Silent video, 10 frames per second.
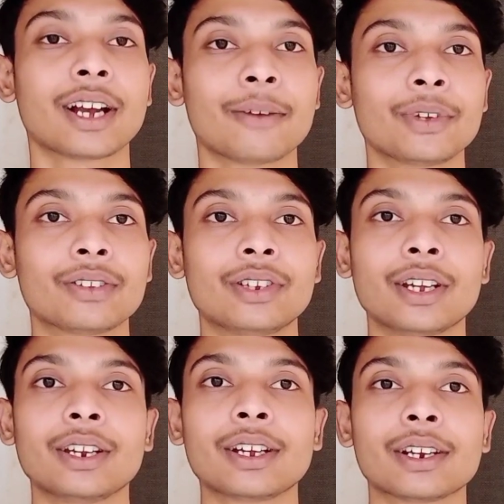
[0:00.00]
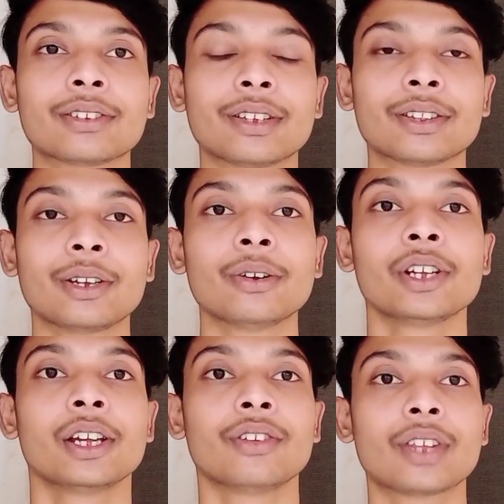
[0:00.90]
से काफ़ी अच्छी अर्निंग कर सकते हो
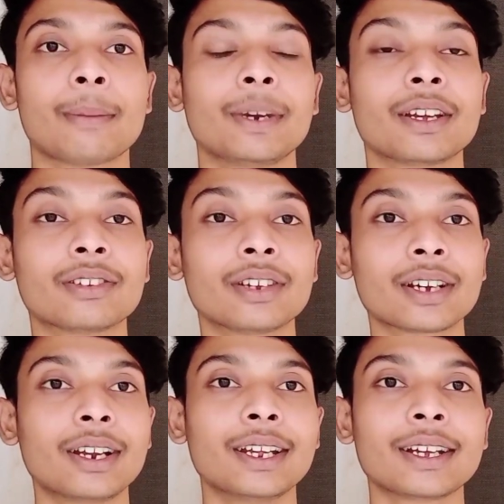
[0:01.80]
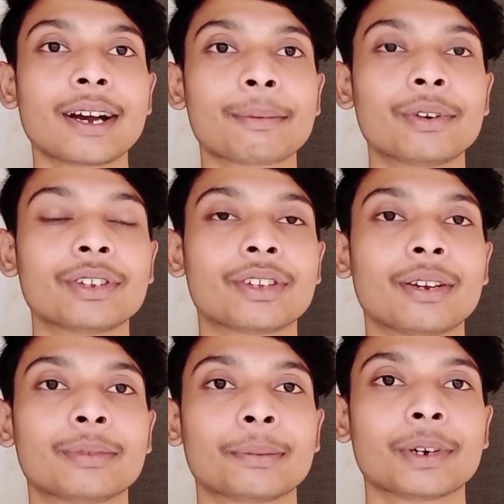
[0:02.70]
इस एप्लीकेशन का लिंक आपको
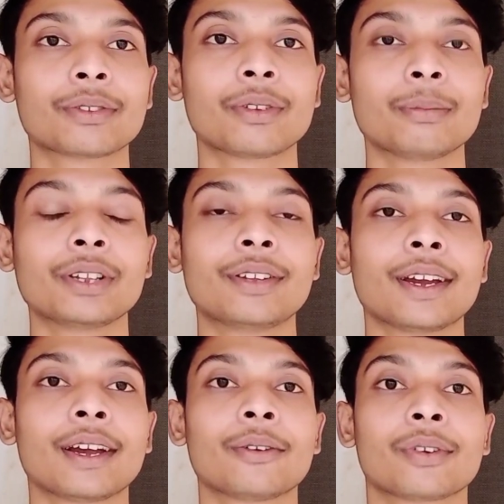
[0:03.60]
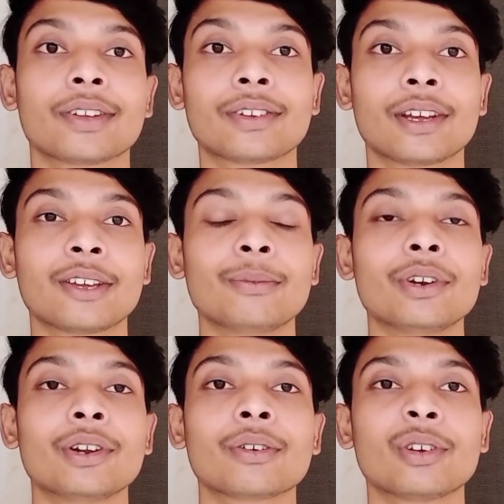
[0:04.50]
डिस्क्रिप्शन बॉक्स में मिल जाएगा रिक्वेस्ट है कि
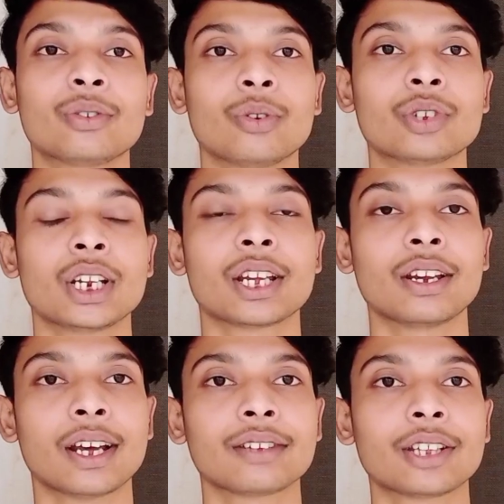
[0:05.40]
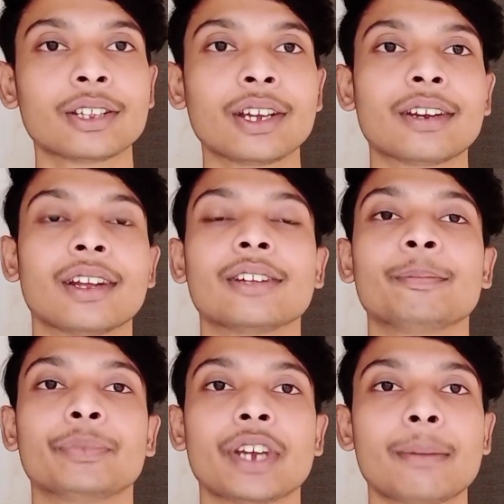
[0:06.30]
वीडियो को शुरू से लेकर लास्ट तक देखना
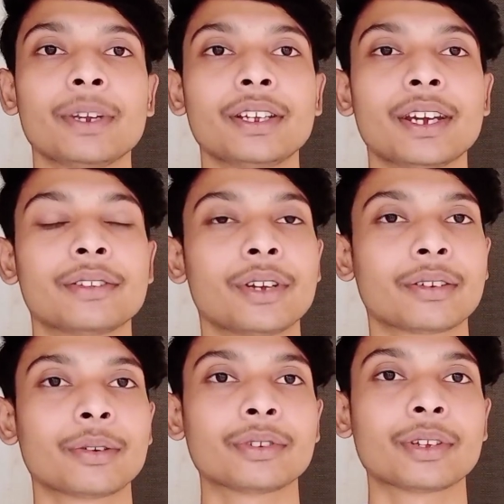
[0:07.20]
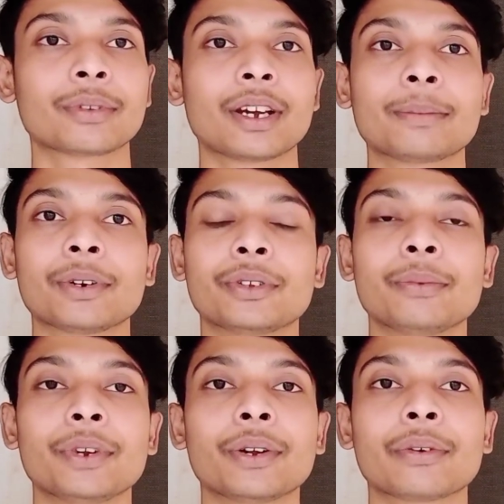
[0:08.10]
चैनल में नहीं आया चैनल तो को सब्सक्राइब कर दो
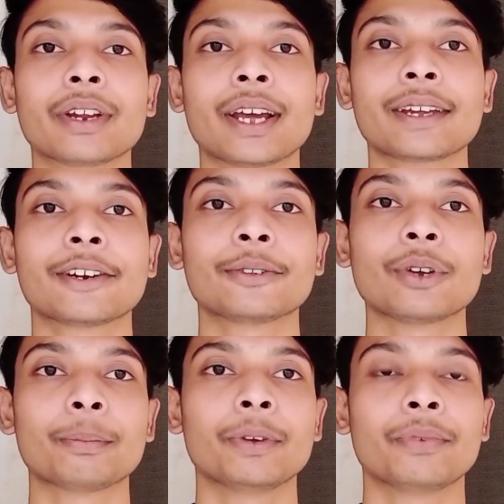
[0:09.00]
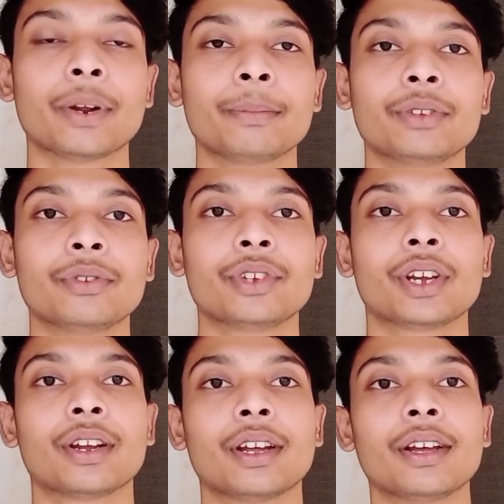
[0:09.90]
वीडियो को लाइक कर दो अपने फ्रेंड में जो
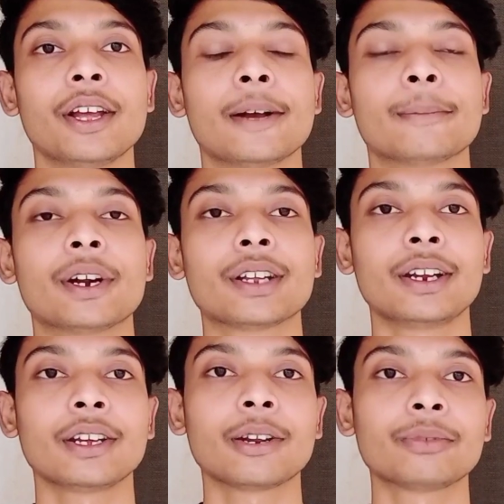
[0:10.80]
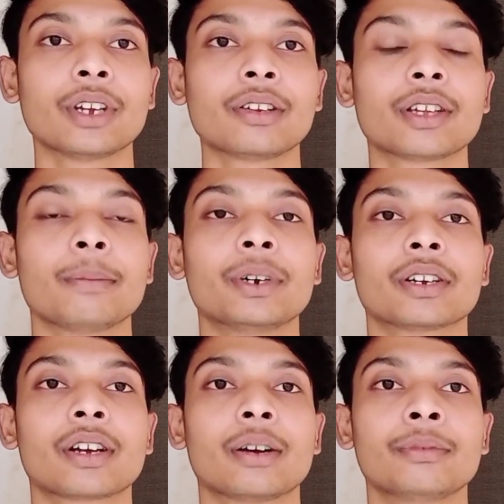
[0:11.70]
चेक करना मैं टेलीग्राम चैनल
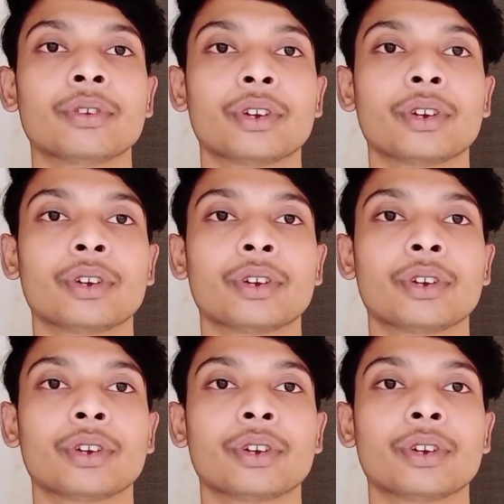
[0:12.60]
कैपिटल हब